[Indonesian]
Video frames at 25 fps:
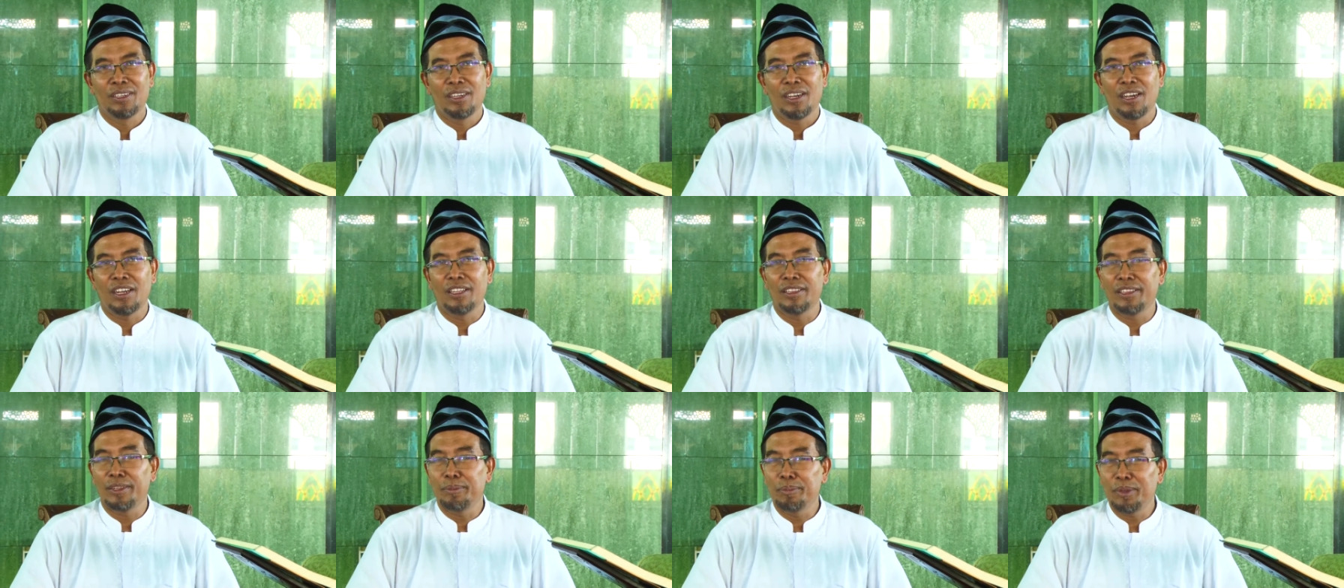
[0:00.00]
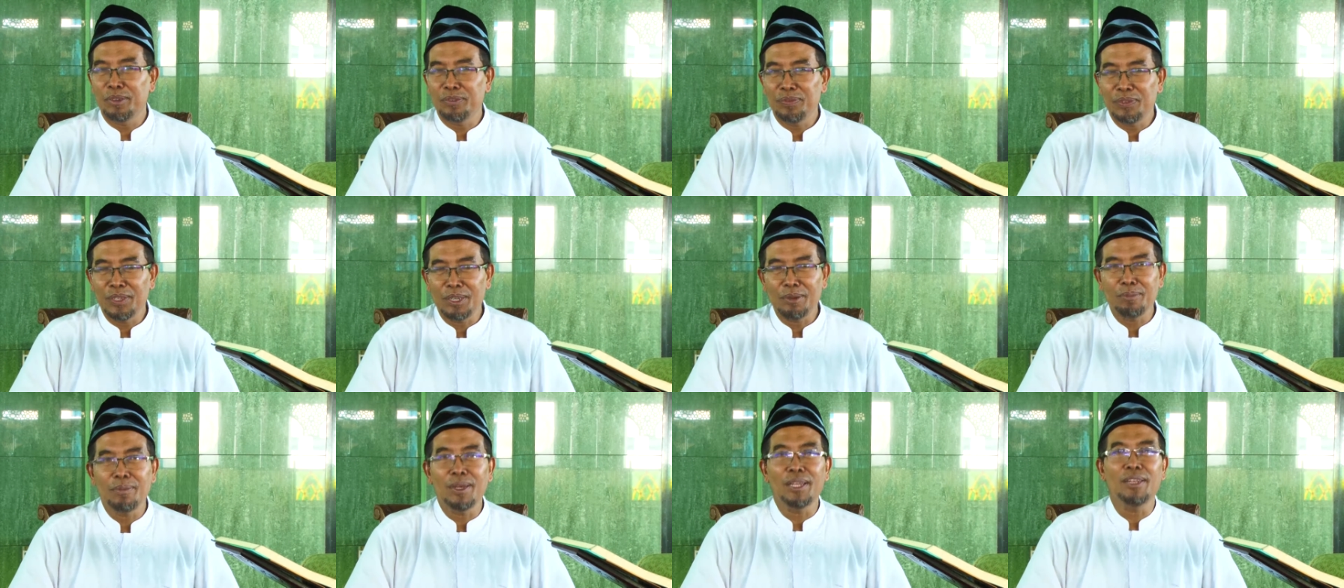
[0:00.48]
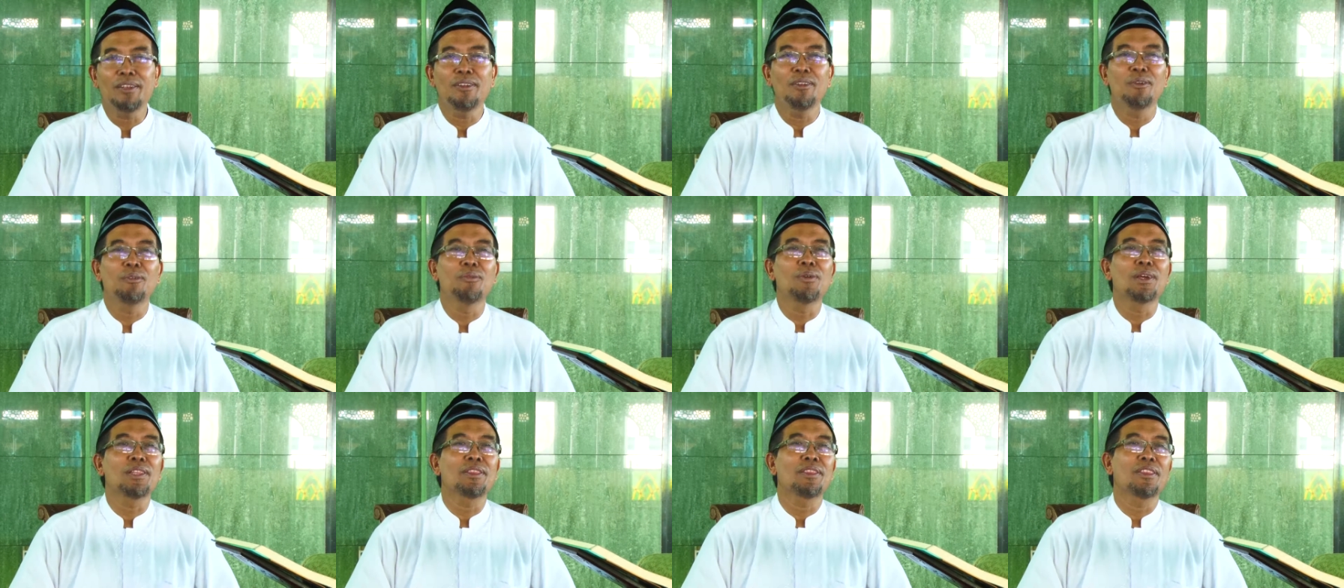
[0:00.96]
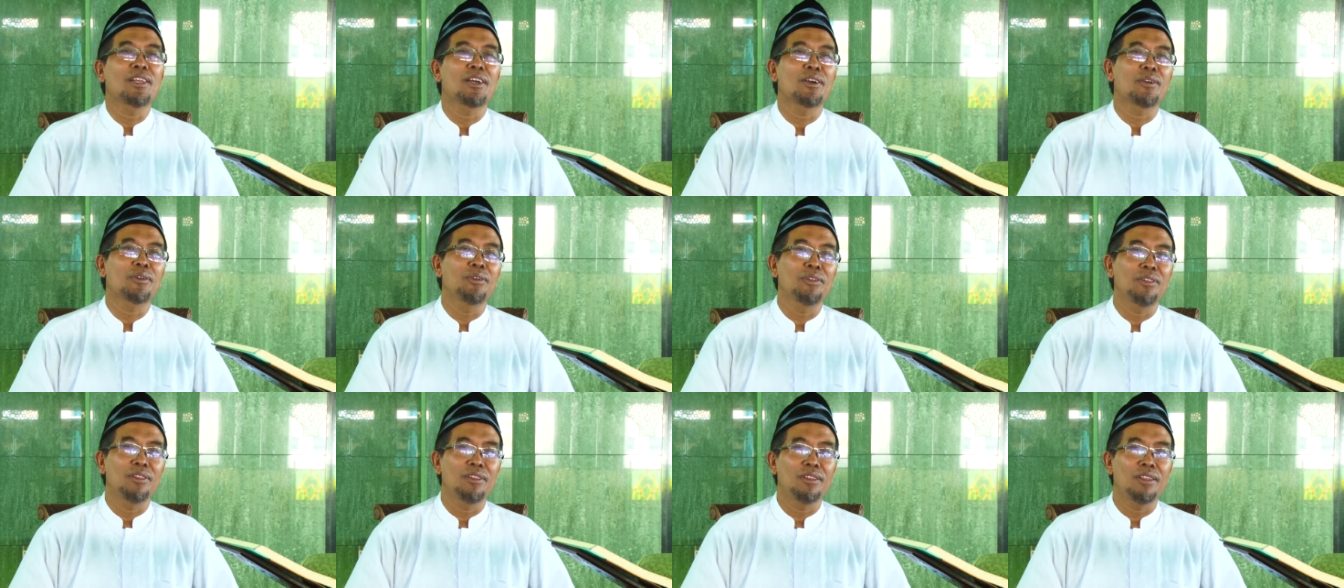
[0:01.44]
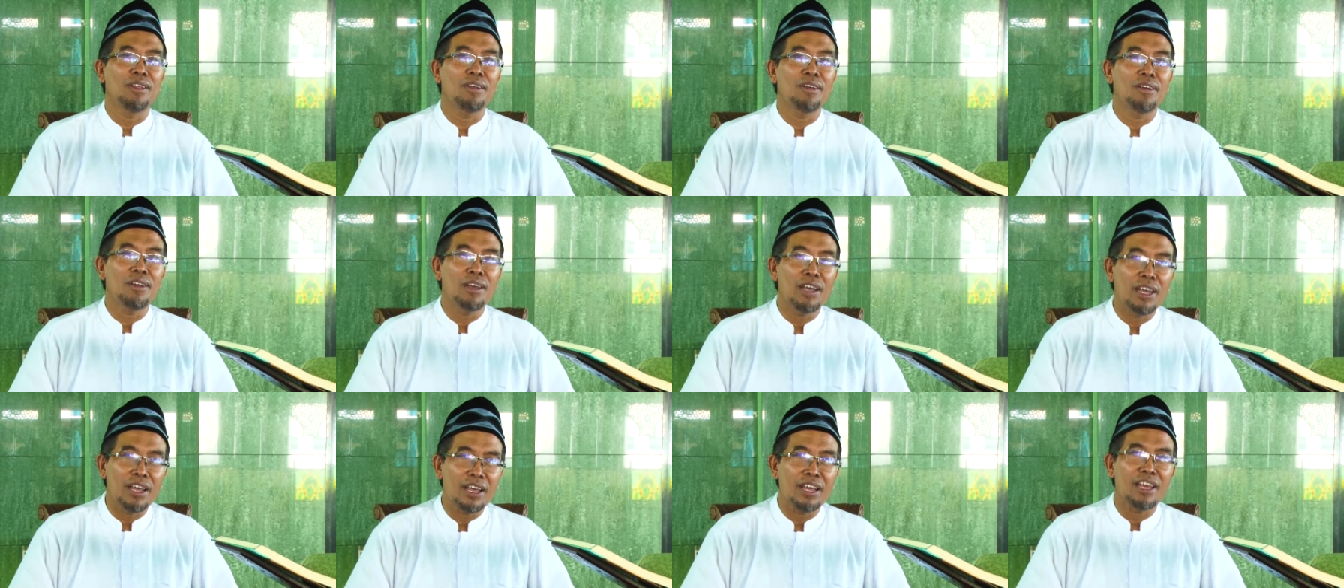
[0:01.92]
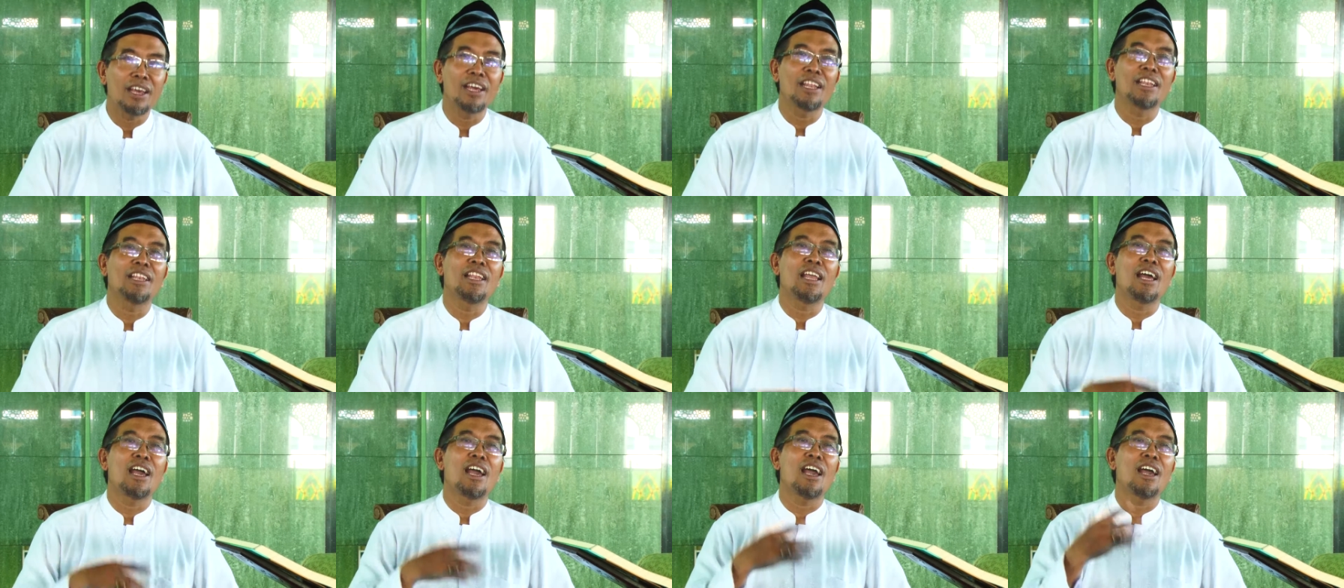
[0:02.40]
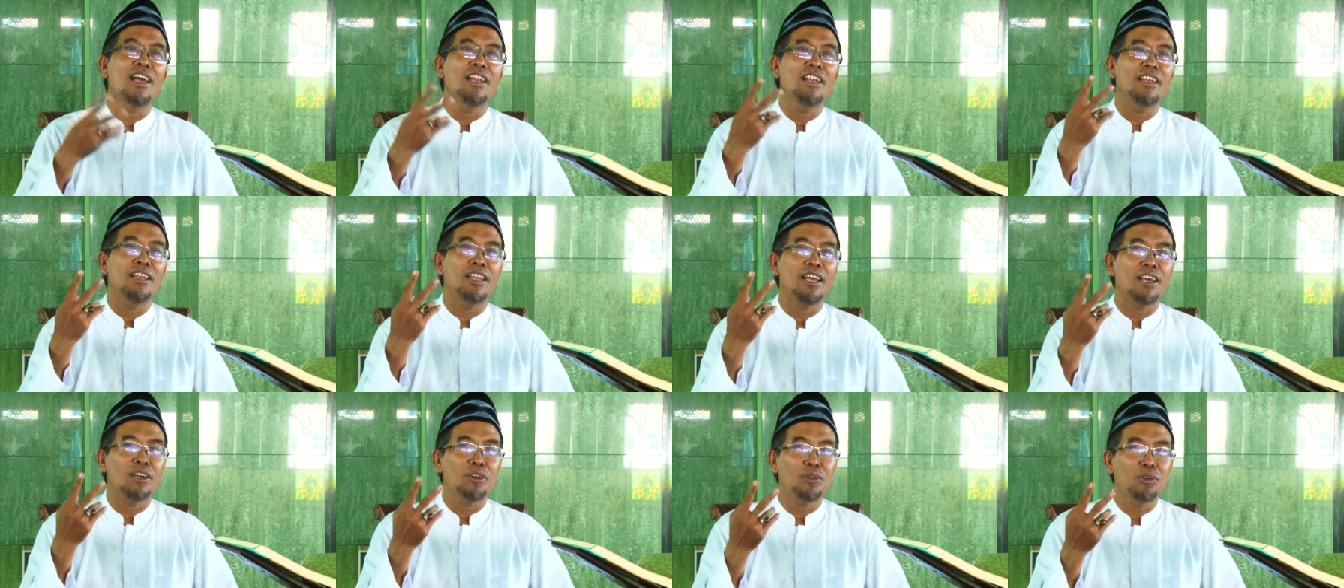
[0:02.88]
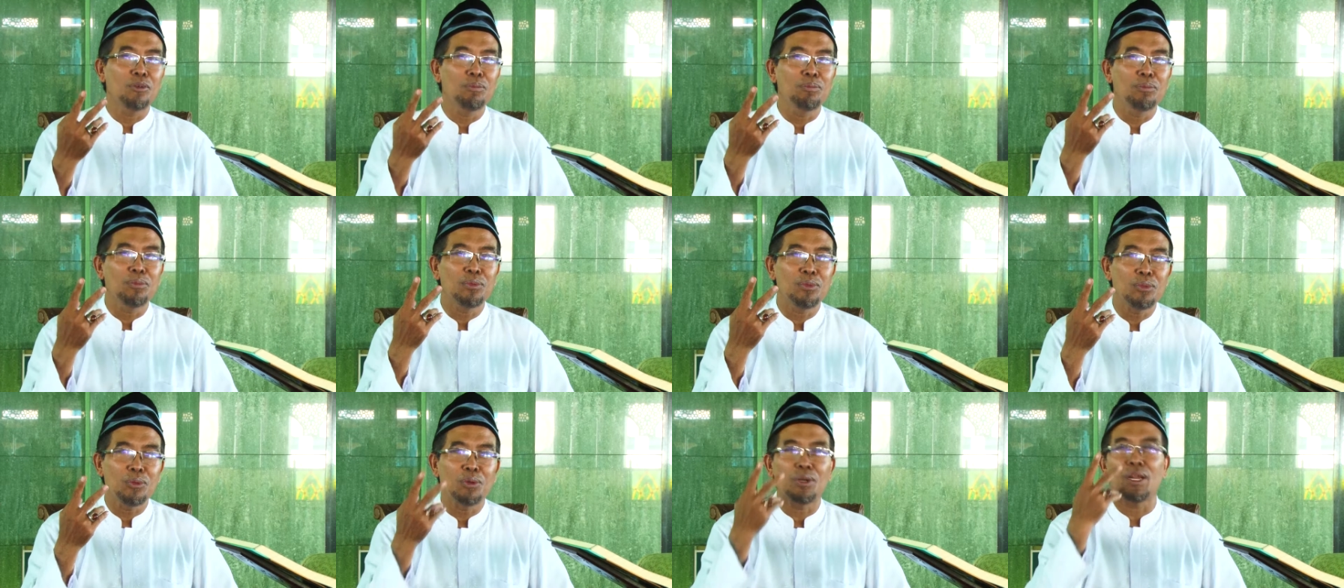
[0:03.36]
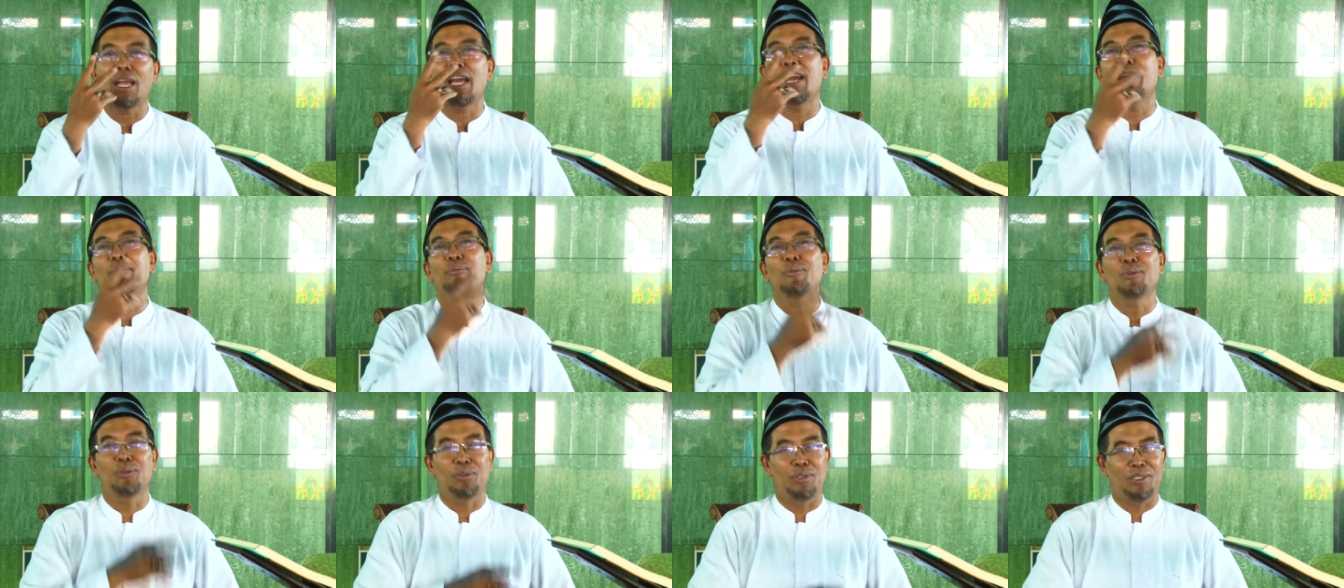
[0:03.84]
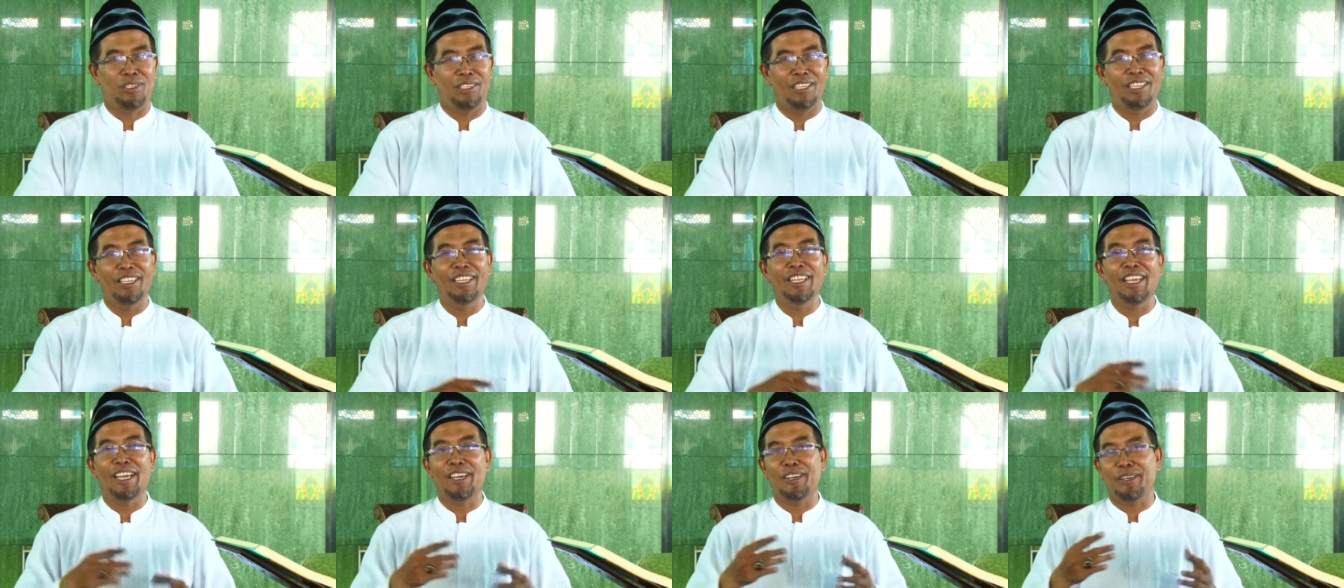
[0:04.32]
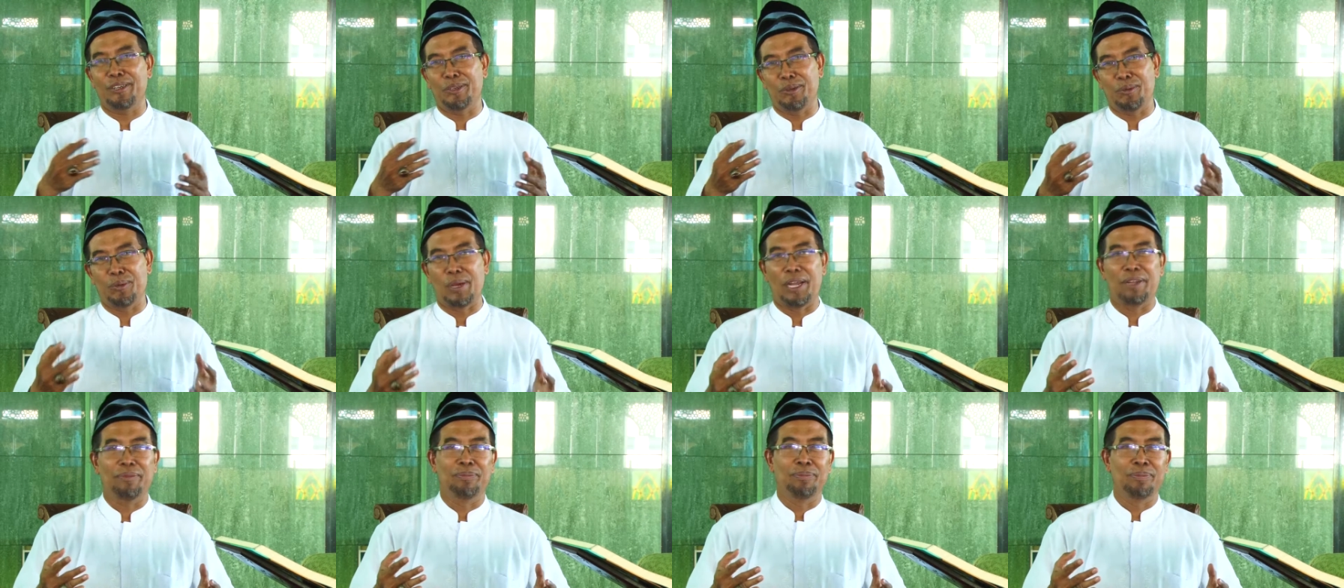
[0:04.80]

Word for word: Allah berfirman, "Wattaqullaha la'allakum turhamun." Ini yang kedua.